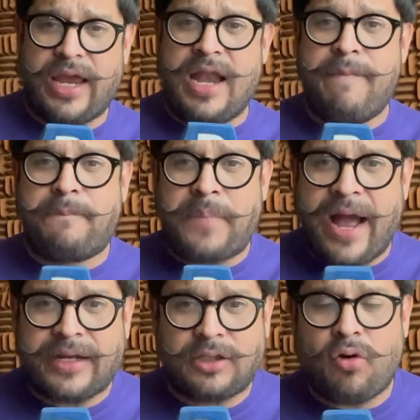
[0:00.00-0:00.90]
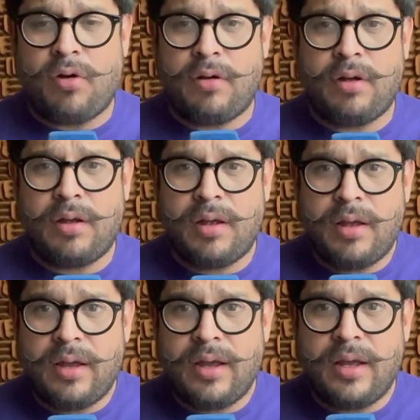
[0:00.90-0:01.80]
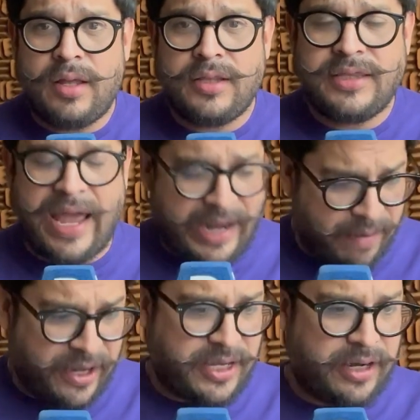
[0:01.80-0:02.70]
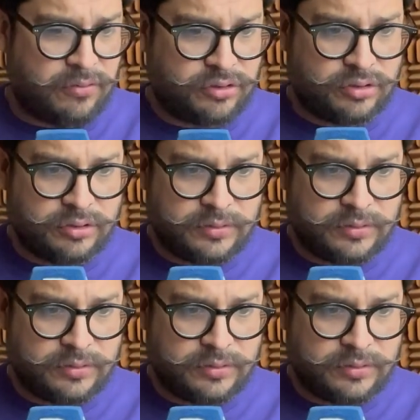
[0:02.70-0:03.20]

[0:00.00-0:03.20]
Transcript: el pacto de caballeros.